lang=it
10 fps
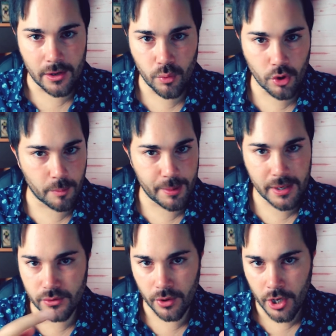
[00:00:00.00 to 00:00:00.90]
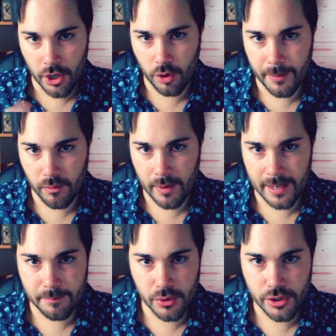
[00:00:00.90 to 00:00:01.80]
il lungo periodo, come un
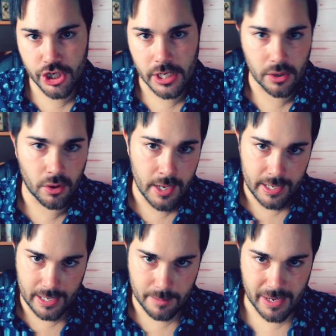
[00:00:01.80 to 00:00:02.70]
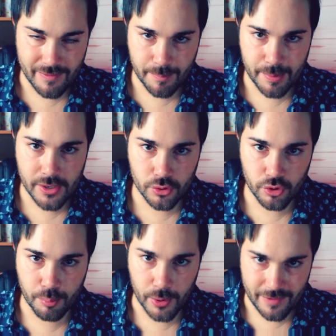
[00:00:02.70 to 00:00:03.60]
cambio di ciclo. Nel breve
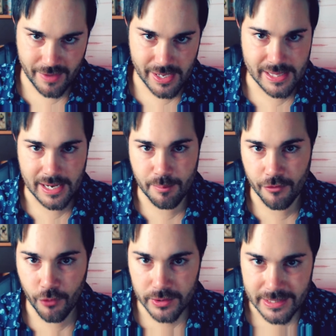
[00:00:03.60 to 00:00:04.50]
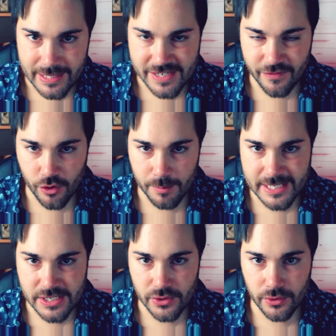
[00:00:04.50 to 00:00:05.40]
periodo puoi avere delle profonde
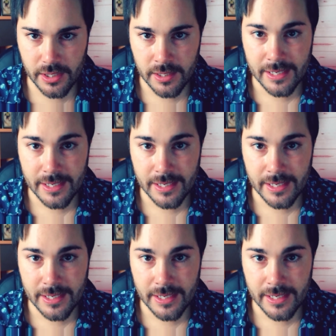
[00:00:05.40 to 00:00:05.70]
trasformazioni,